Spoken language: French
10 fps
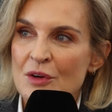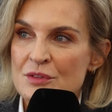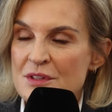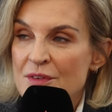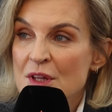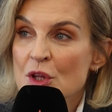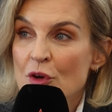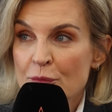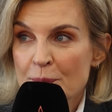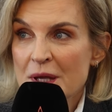Vous avez
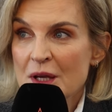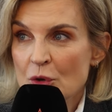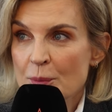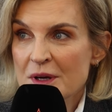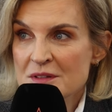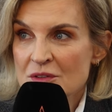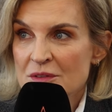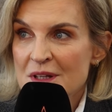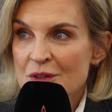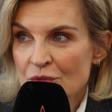neuf pays
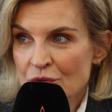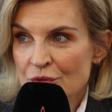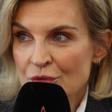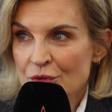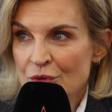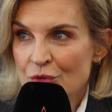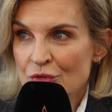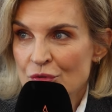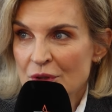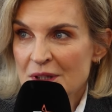représentés dans le, dans le
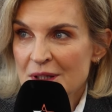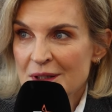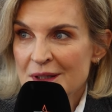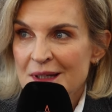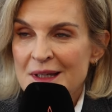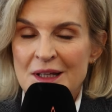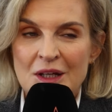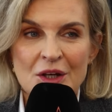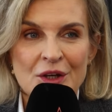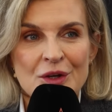jury.
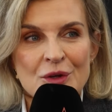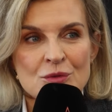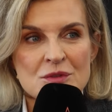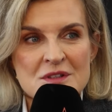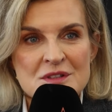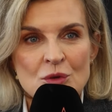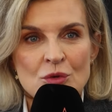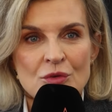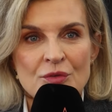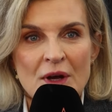nous
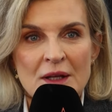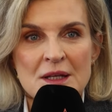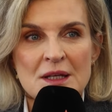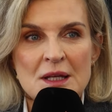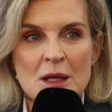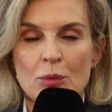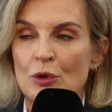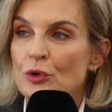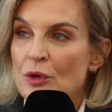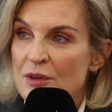essayons de faire un équilibre
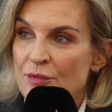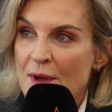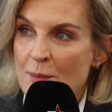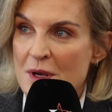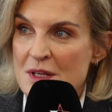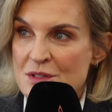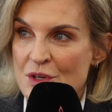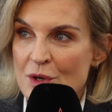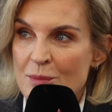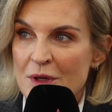entre les femmes et les
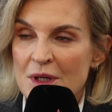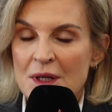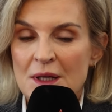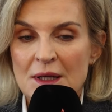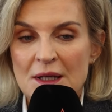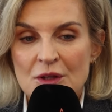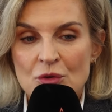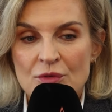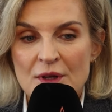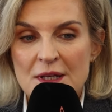hommes et
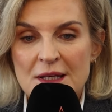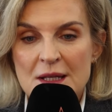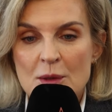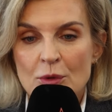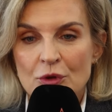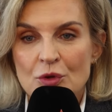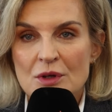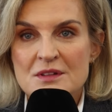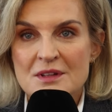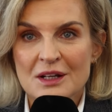trouver un équilibre entre
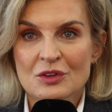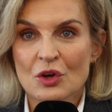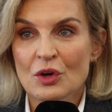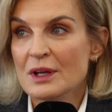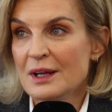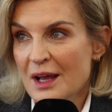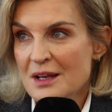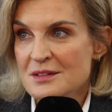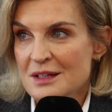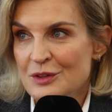les acteurs et les
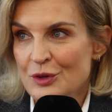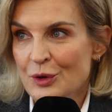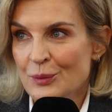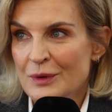réalisateurs.